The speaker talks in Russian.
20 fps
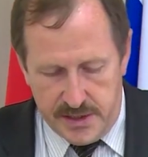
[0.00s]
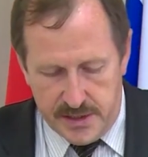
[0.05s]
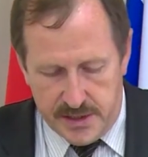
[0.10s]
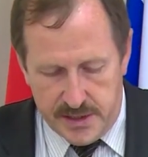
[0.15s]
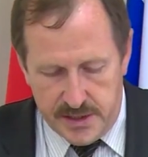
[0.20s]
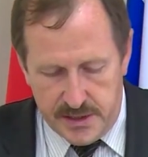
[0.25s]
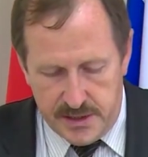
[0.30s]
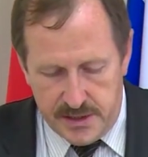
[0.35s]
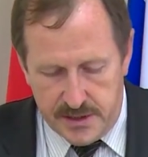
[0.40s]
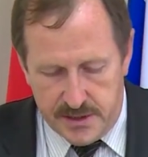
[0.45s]

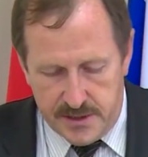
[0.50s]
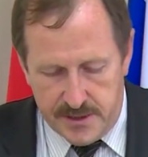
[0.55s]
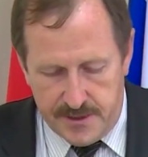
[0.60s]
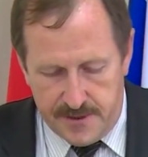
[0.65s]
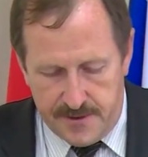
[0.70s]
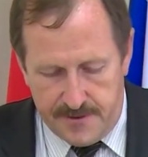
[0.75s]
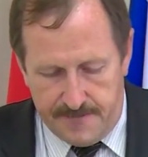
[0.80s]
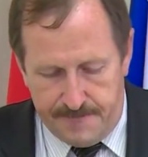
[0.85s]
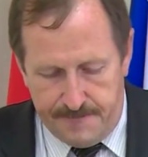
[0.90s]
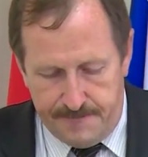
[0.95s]
лиц.
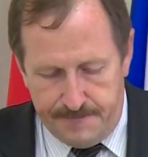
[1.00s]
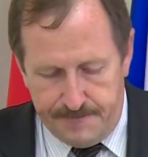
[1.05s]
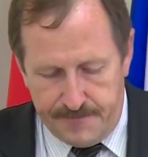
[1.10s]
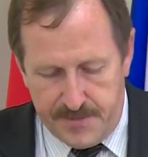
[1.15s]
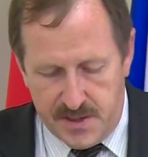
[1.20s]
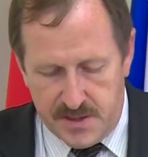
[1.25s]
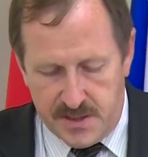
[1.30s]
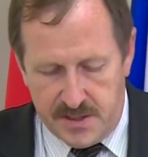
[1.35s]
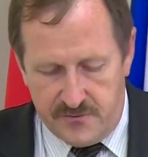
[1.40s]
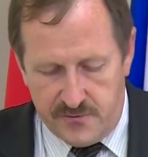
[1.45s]
Это
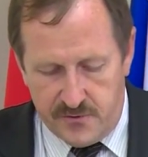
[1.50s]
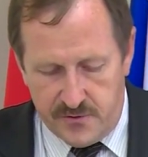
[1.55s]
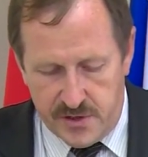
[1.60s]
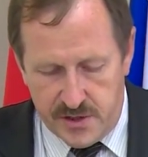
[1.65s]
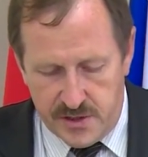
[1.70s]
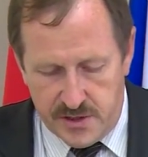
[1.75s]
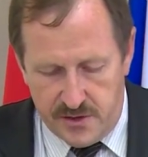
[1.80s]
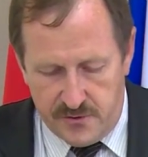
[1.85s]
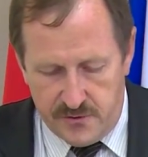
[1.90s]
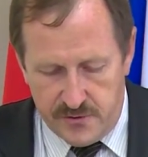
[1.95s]
основной
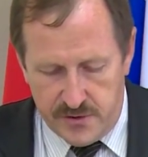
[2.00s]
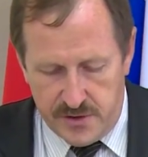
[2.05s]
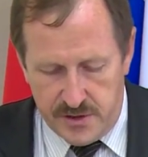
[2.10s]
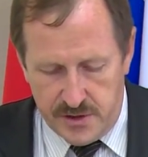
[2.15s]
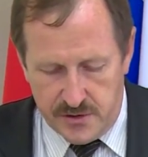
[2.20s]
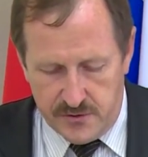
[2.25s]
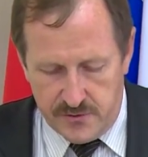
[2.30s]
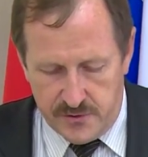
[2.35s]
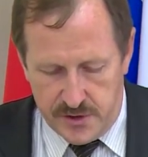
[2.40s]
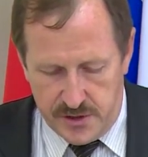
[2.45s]
доходный
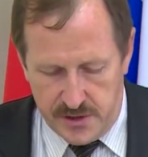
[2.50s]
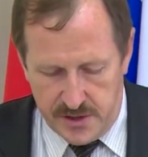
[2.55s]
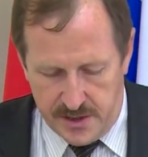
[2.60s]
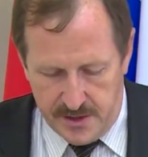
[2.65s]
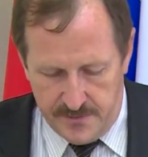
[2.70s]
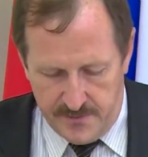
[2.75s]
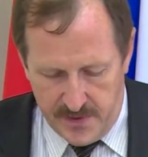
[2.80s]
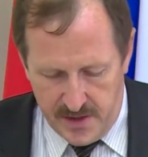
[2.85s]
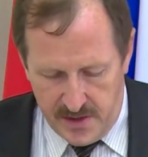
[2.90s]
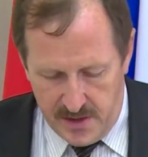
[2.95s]
источник.
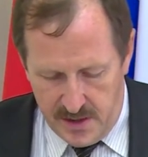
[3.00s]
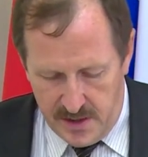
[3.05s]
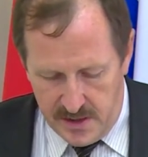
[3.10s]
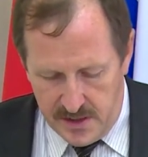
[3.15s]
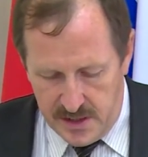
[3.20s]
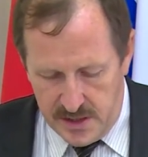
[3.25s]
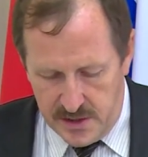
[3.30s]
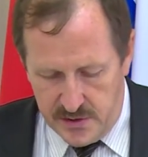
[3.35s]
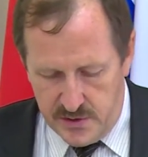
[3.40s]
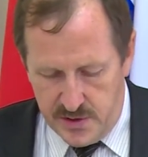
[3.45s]

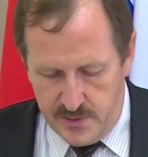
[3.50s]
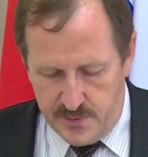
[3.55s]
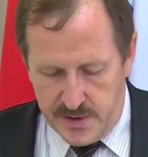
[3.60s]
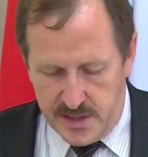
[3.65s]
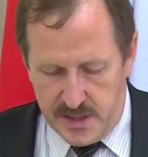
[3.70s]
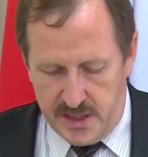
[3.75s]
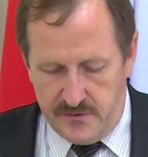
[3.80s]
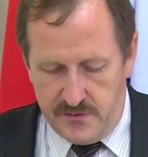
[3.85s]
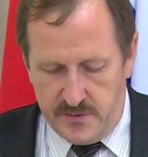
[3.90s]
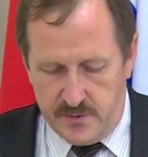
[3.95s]
Даже
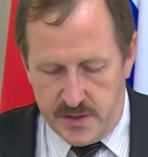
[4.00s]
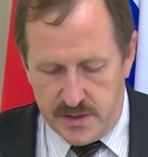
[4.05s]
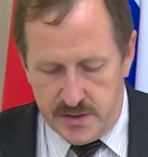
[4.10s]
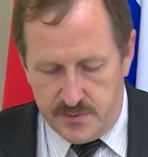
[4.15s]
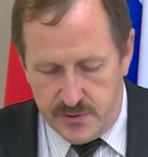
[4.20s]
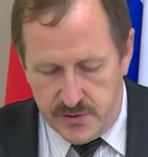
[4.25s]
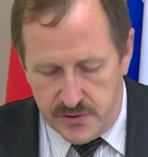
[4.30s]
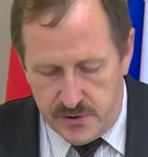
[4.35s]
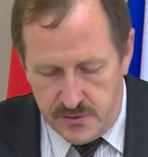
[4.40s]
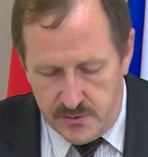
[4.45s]
сопоставимых с
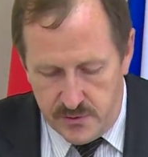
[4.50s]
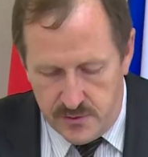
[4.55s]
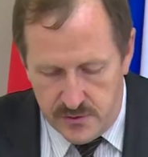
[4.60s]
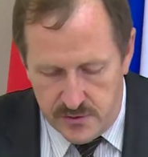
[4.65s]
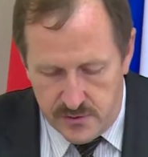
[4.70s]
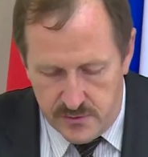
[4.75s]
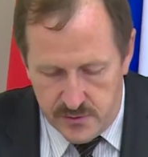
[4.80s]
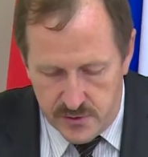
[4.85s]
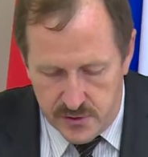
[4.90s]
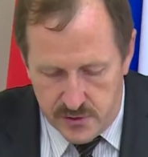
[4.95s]
прошлым
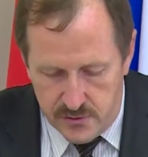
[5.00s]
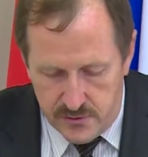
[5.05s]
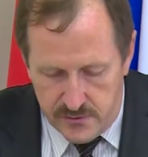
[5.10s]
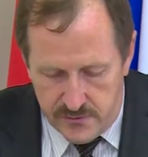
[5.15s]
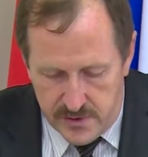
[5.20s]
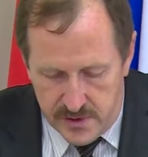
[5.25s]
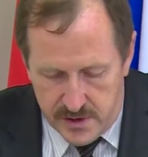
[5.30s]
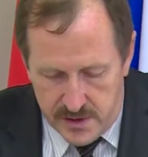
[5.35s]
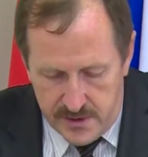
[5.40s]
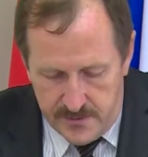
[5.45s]
годом
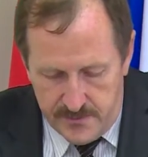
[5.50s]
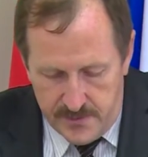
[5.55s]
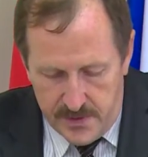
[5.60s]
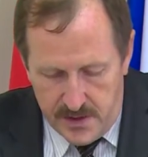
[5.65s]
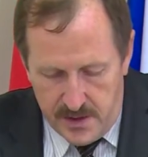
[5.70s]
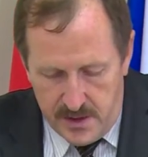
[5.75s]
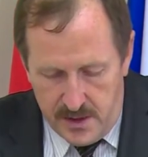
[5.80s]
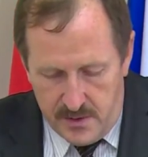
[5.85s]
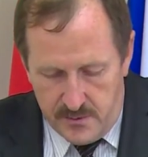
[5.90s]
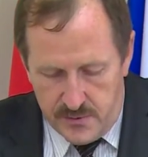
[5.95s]
условиях
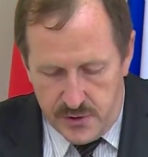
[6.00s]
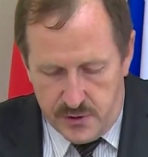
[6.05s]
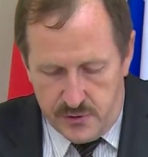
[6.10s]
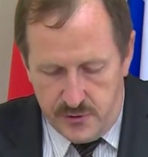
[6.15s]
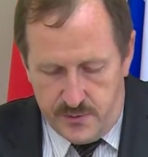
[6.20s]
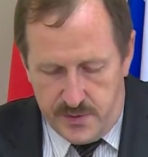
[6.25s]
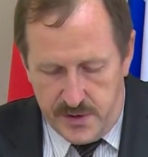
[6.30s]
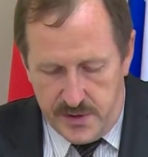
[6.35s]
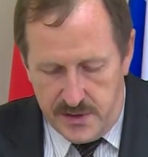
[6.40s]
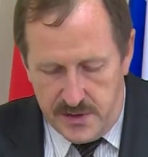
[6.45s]

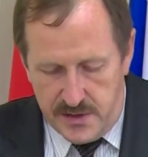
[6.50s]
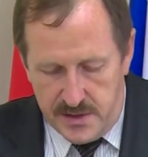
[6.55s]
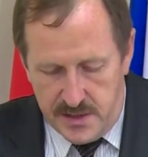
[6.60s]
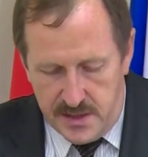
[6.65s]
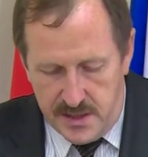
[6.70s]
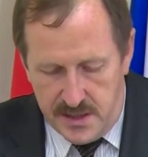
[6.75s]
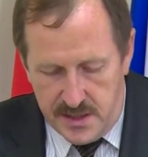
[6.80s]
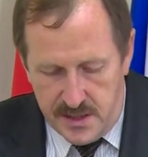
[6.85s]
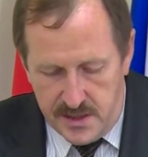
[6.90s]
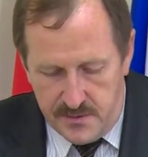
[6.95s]
поступило
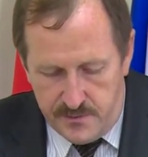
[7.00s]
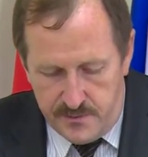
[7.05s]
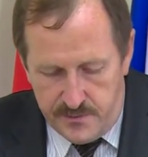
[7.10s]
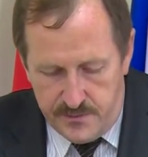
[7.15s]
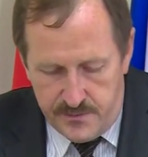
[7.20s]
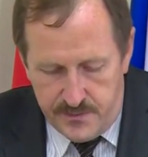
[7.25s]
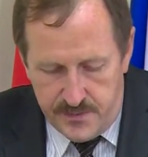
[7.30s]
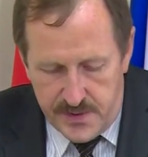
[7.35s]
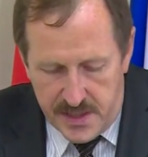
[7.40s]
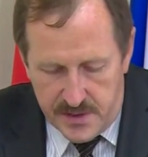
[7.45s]
на
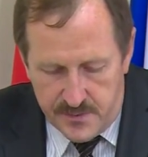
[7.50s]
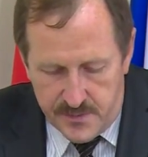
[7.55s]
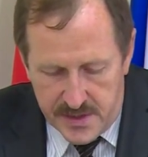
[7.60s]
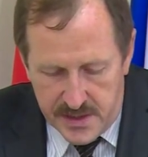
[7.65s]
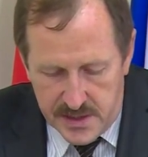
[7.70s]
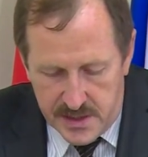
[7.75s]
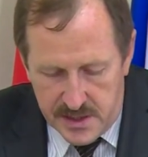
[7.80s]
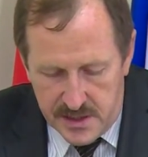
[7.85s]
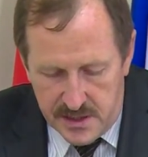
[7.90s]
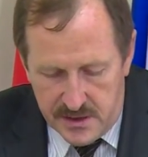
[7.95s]

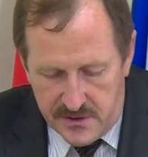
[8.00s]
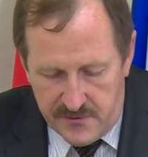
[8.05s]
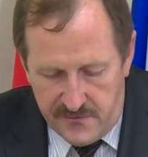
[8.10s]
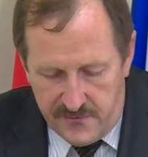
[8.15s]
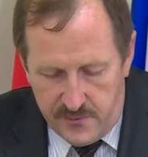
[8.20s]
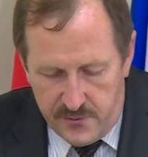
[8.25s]
5%